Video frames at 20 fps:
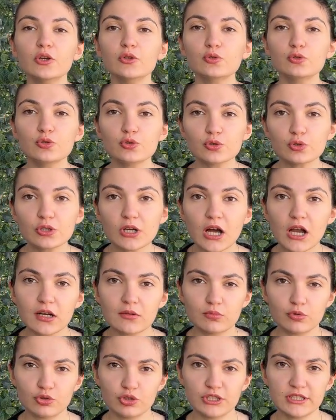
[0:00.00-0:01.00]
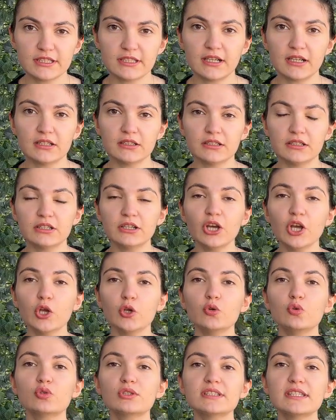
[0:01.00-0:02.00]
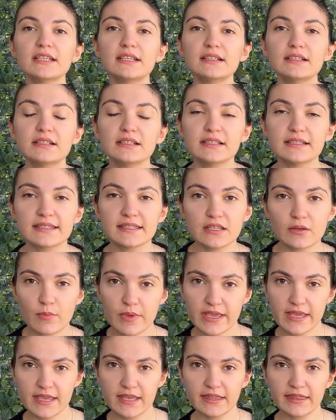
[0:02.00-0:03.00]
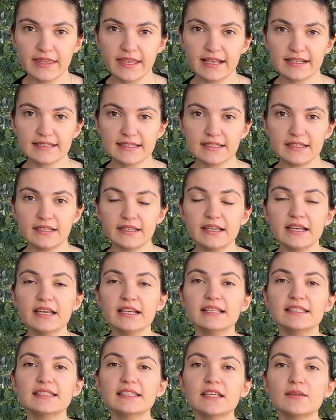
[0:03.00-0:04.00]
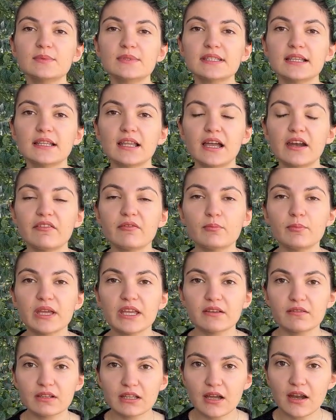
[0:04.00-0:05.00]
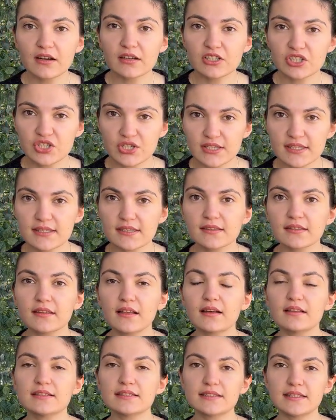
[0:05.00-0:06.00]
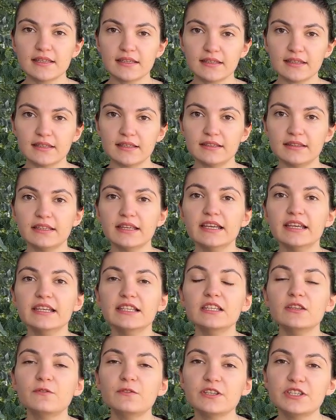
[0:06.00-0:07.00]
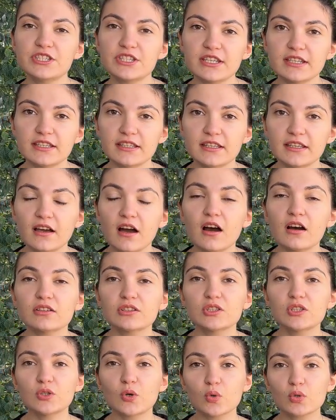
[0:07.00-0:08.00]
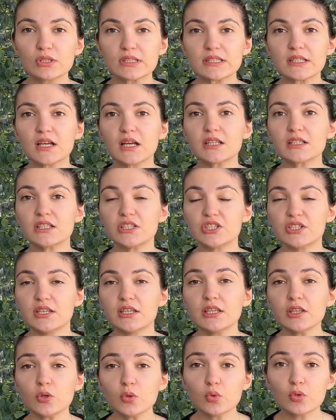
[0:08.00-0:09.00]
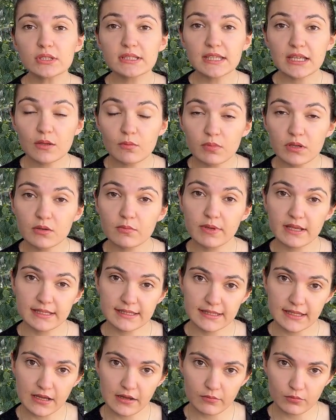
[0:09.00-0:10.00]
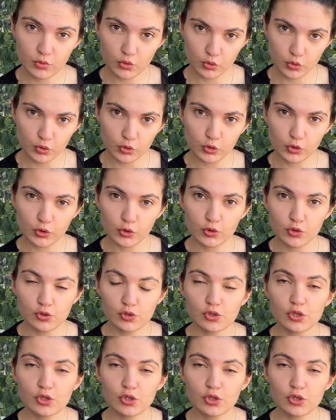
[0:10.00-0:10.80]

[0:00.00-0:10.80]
düşük karbonhidratlı, yüksek glisemik indeksli, sebzeler ve meyveler açısından zengin, lif içeriği, antioksidan içeriği yüksek bir beslenme uyguluyoruz.